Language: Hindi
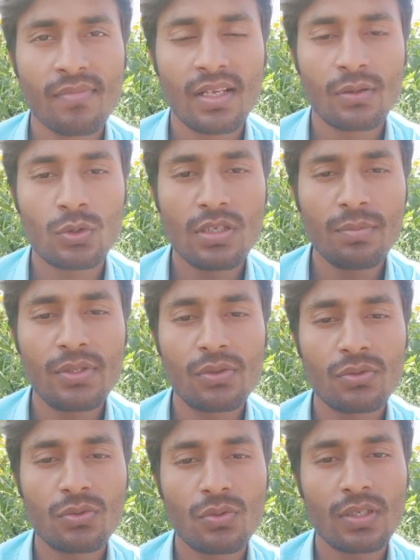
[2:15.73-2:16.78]
तो चलिए वीडियो को
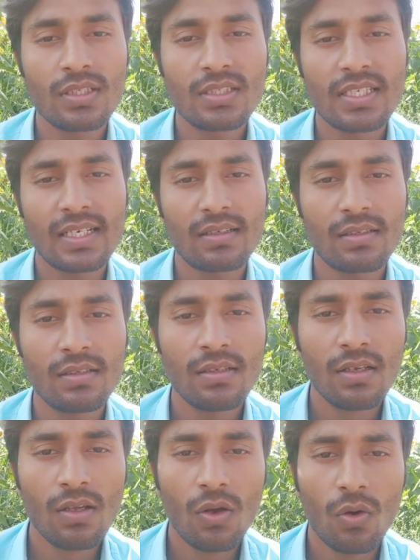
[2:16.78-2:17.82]
शुरू करते हैं स्टार्ट करते हैं
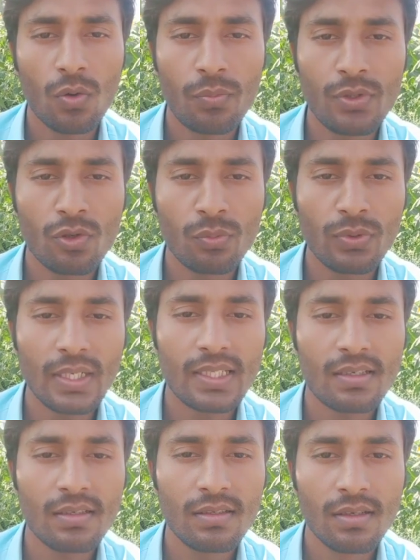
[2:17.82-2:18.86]
और वीडियो को पूरा
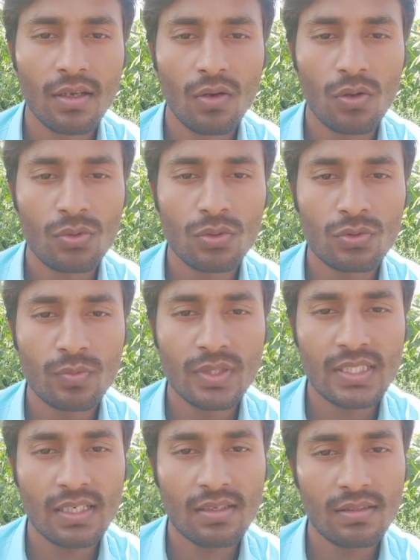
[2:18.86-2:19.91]
देखें और दोस्तों में
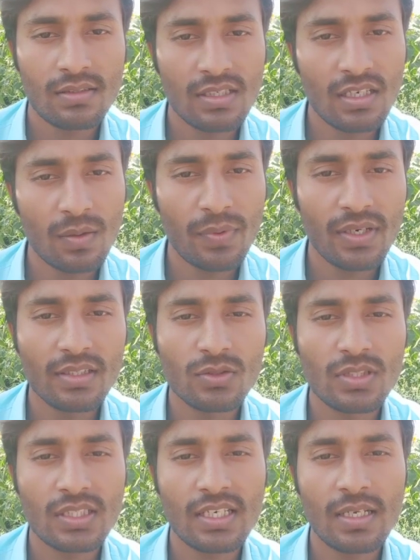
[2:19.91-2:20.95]
शेयर करें चैनल पर नए तो
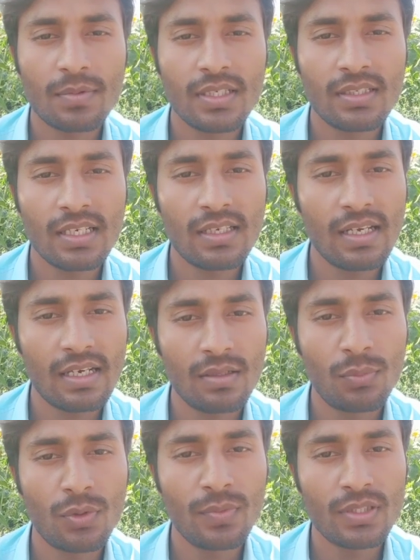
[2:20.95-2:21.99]
सब्सक्राइब करें ताकि आगे
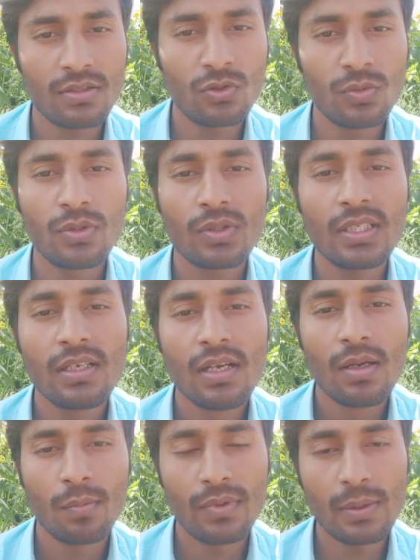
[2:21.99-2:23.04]
इन्फॉर्मेशन जो भी होगी
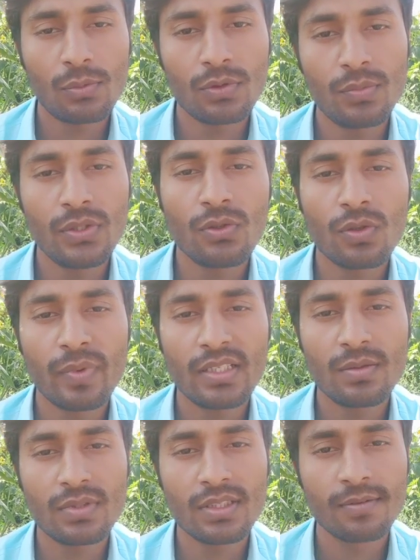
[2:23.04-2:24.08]
मैं आपको वीडियो के
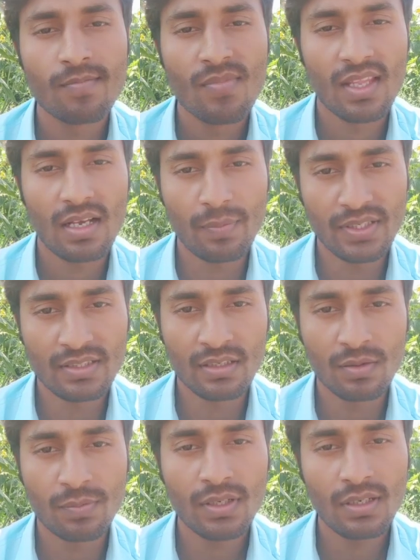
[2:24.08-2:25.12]
माध्यम से अपने
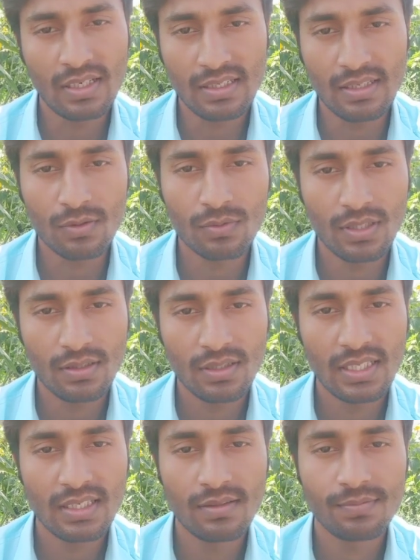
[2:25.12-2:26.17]
चैनल पर लाता रहूँगा है
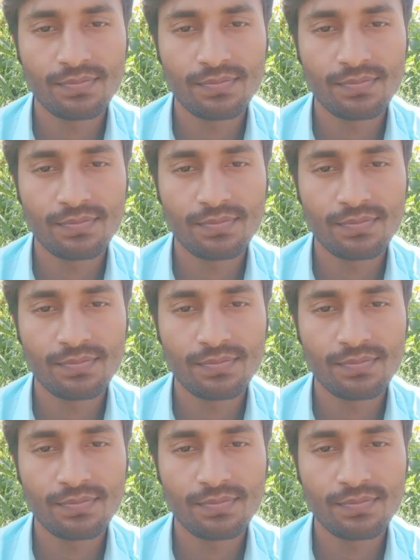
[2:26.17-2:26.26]
ना